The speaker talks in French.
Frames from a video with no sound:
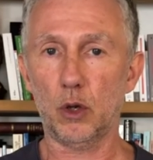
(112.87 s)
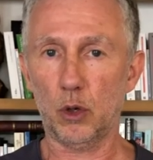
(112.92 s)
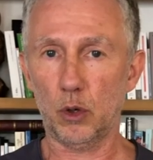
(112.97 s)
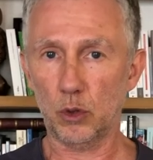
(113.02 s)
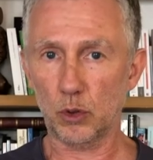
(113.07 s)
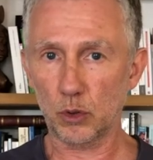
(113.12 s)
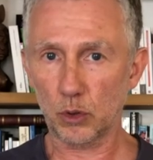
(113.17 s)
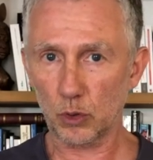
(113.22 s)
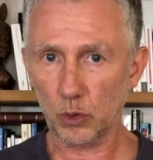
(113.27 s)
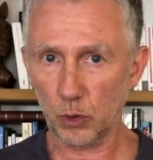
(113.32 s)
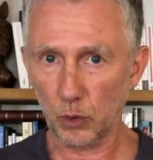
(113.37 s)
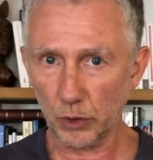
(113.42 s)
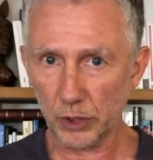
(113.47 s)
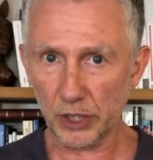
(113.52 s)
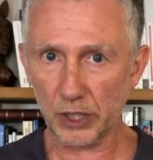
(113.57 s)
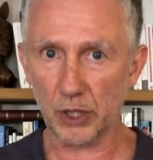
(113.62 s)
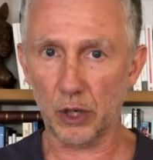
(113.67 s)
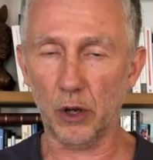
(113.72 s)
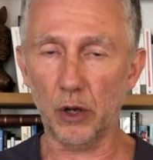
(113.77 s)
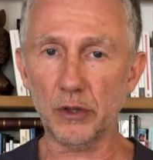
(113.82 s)
une
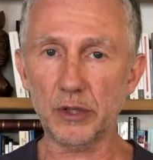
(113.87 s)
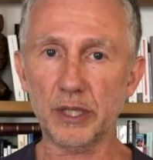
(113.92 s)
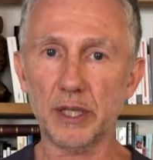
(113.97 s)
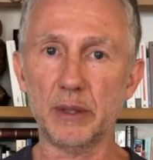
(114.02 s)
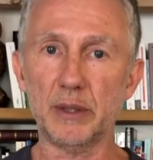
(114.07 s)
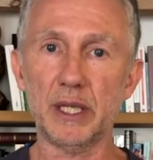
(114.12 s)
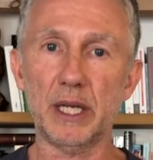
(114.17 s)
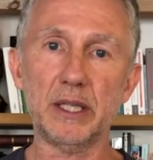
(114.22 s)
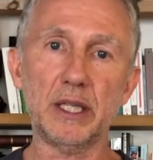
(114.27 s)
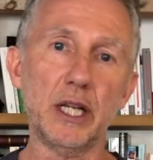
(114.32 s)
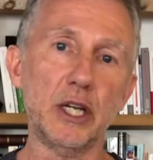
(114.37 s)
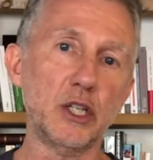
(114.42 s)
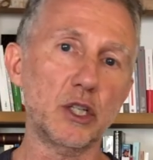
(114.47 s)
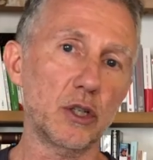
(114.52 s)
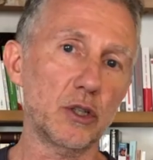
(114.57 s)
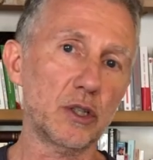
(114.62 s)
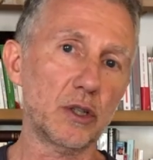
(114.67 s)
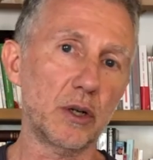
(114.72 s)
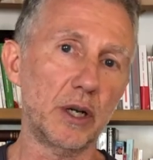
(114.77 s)
conscience et une intelligence